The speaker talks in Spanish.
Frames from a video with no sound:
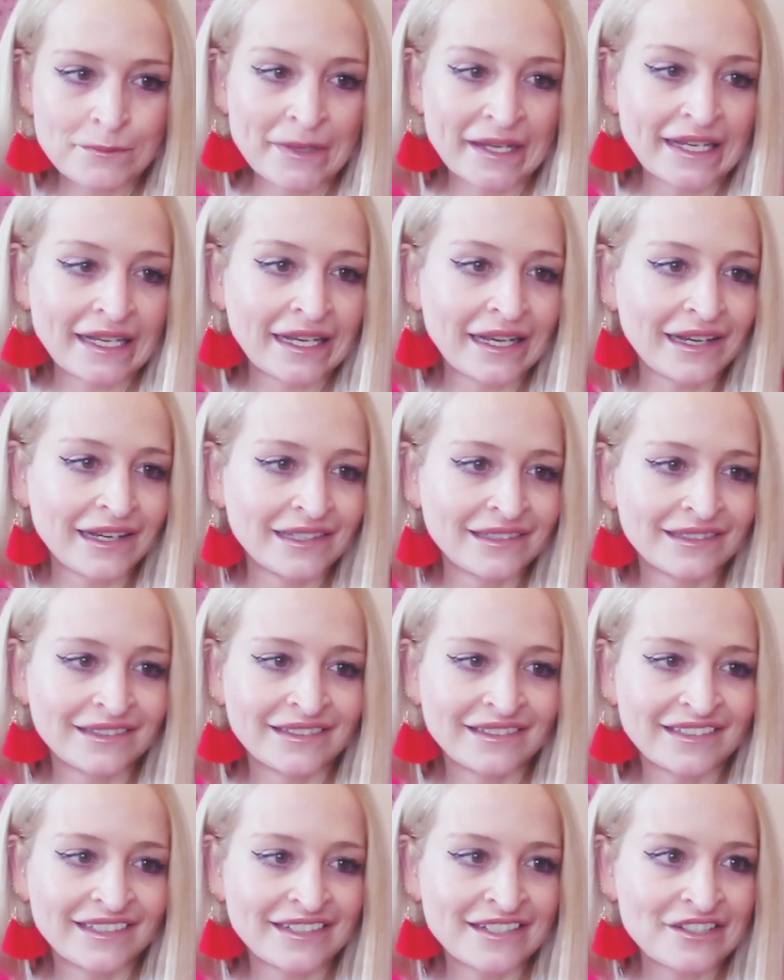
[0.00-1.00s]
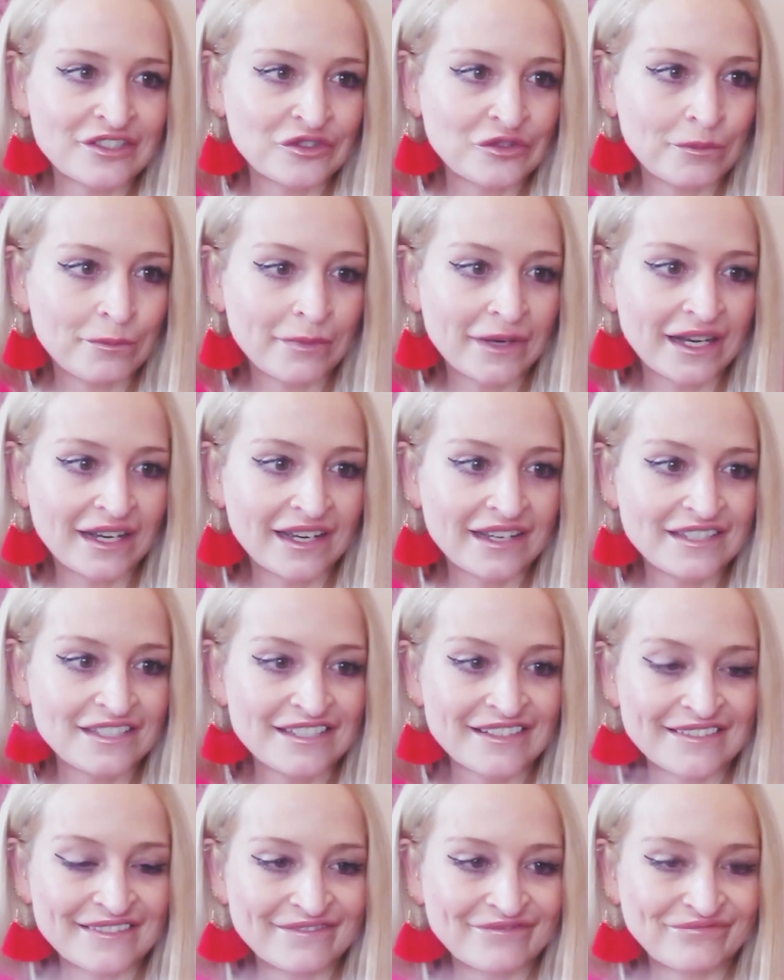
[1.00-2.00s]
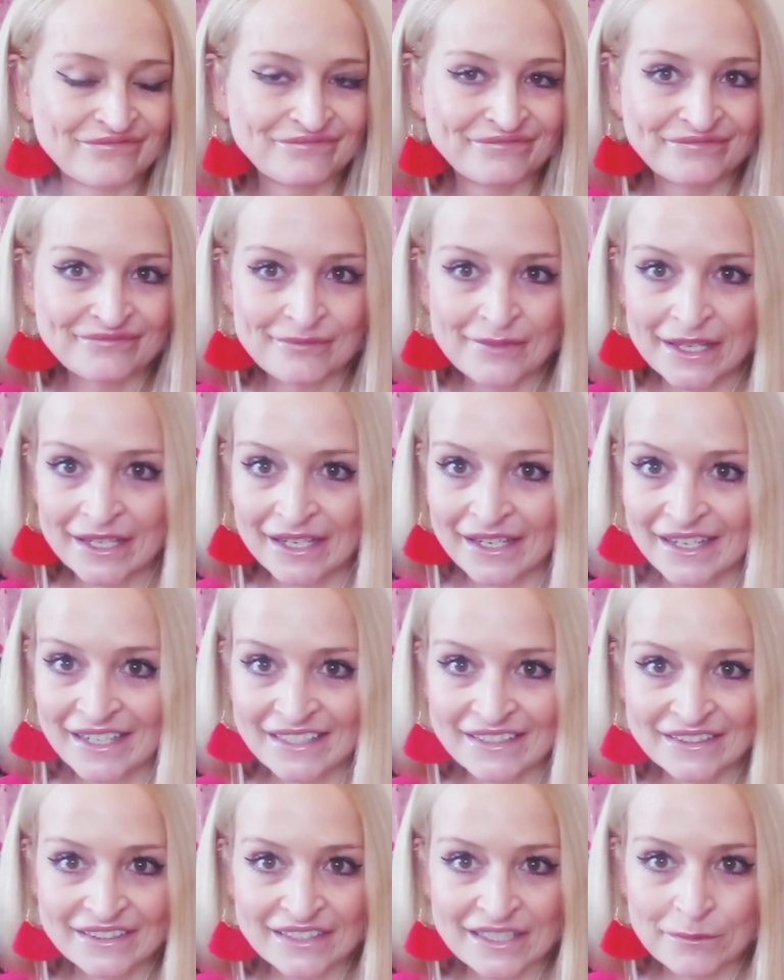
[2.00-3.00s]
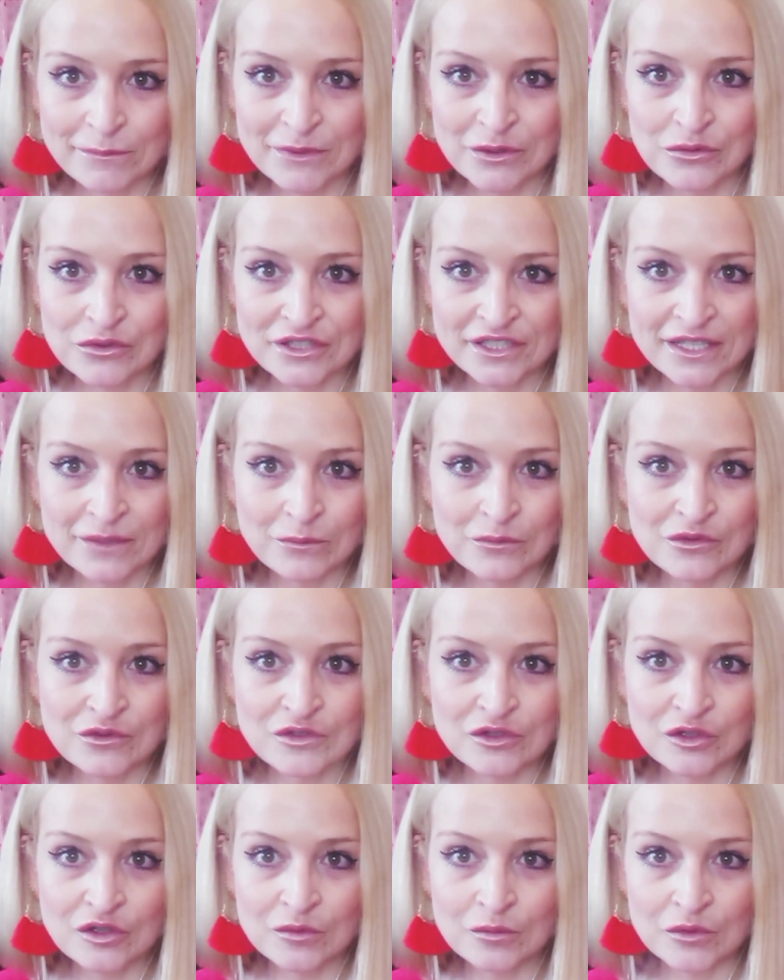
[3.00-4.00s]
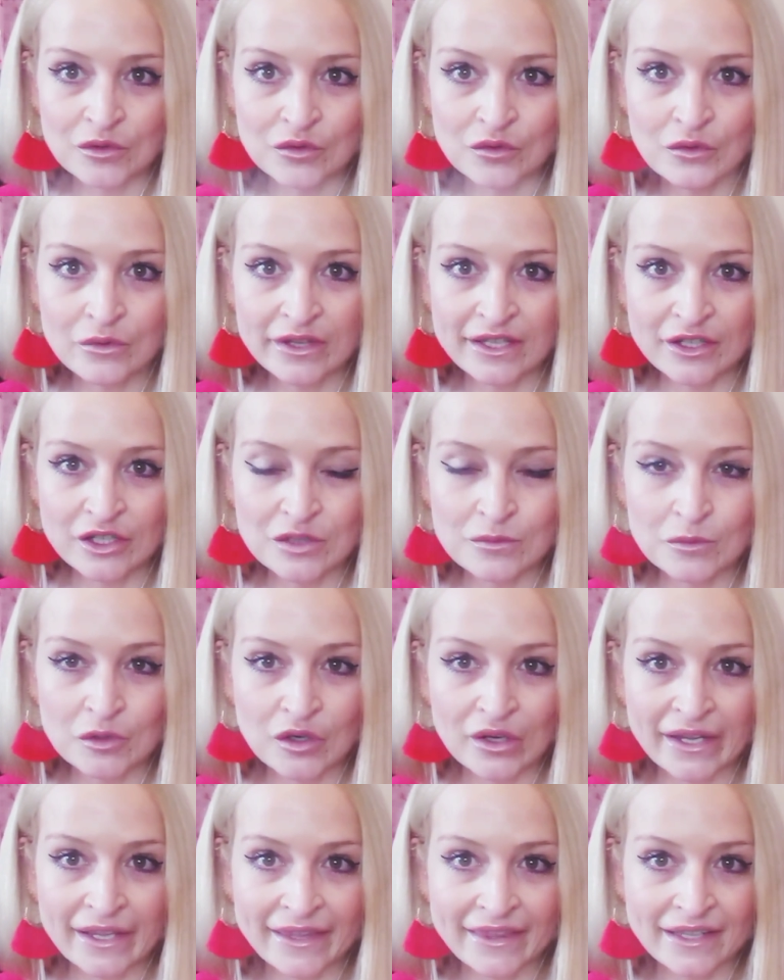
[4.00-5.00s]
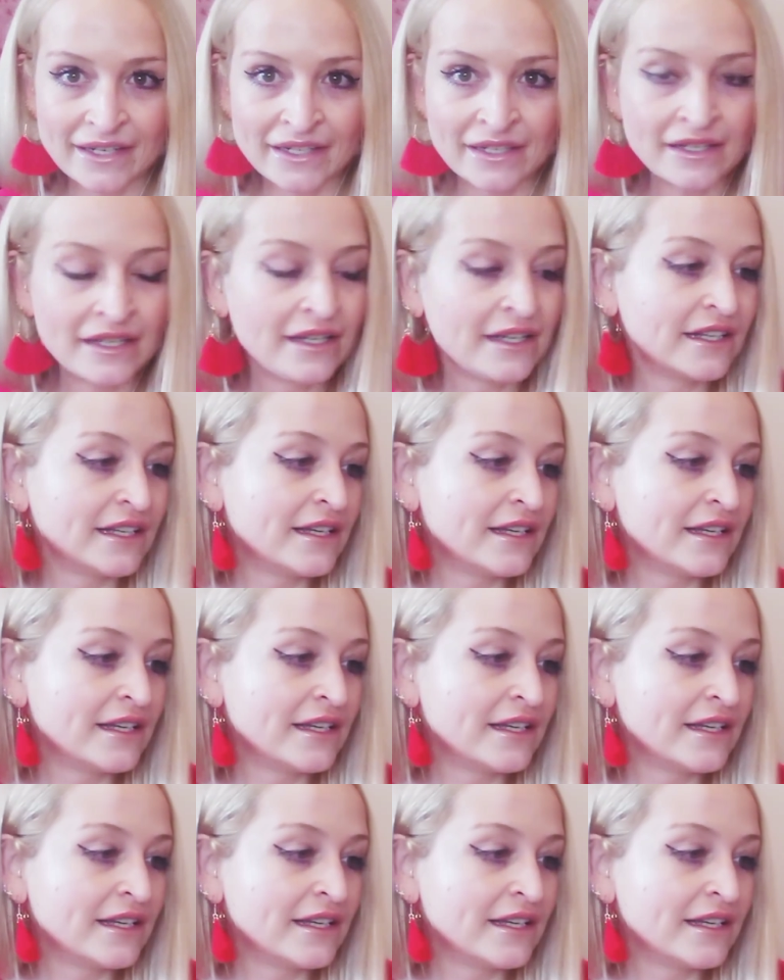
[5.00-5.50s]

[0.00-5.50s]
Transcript: me encantan estos packaging, me encantan, me gustan mucho cómo lucen, cómo quedan.